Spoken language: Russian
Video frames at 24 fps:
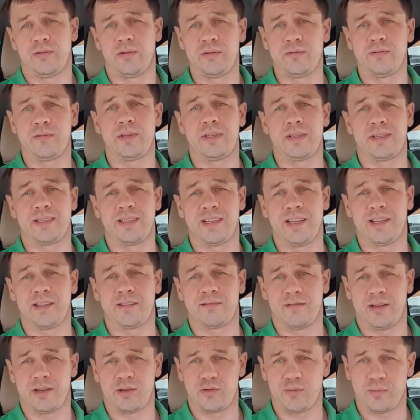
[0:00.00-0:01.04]
Он выясняет
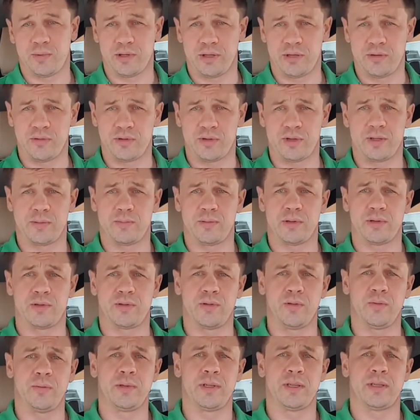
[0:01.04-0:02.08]
вашу
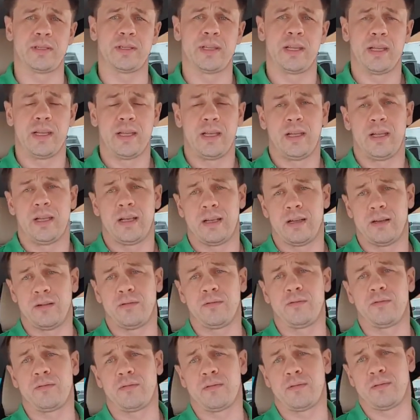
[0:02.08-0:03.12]
платежеспособность,
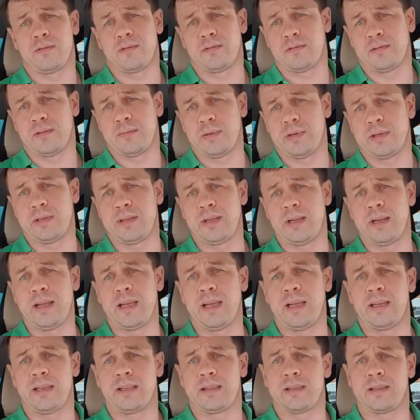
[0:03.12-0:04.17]
он э,
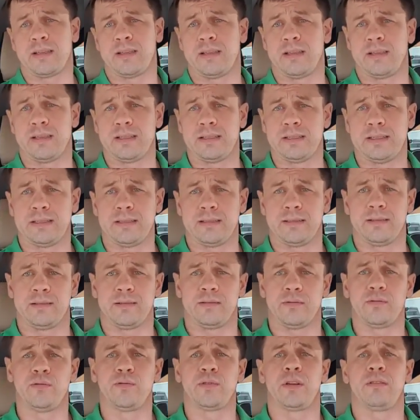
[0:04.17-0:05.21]
определяет э,
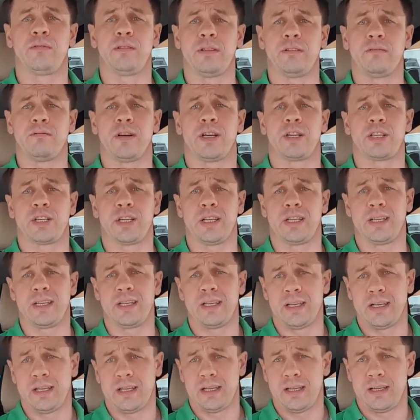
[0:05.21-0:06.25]
уровень вашей
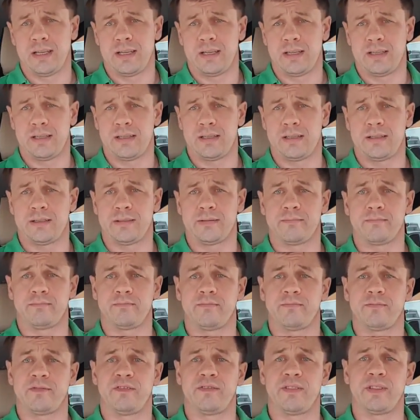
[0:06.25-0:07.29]
э,
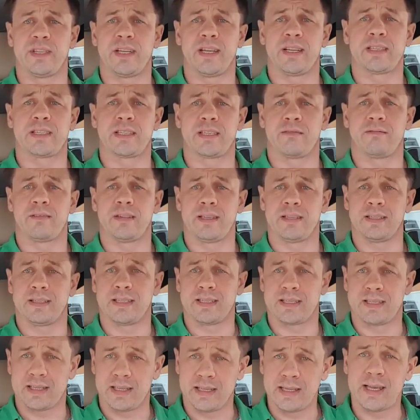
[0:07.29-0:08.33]
финансовой
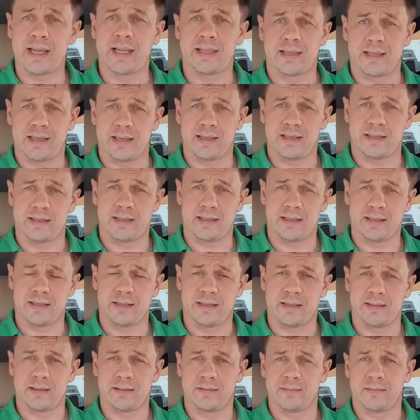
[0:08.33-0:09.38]
состоятельности
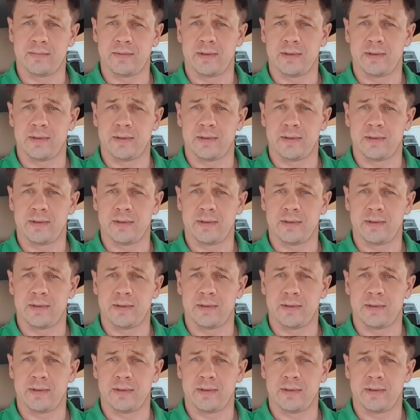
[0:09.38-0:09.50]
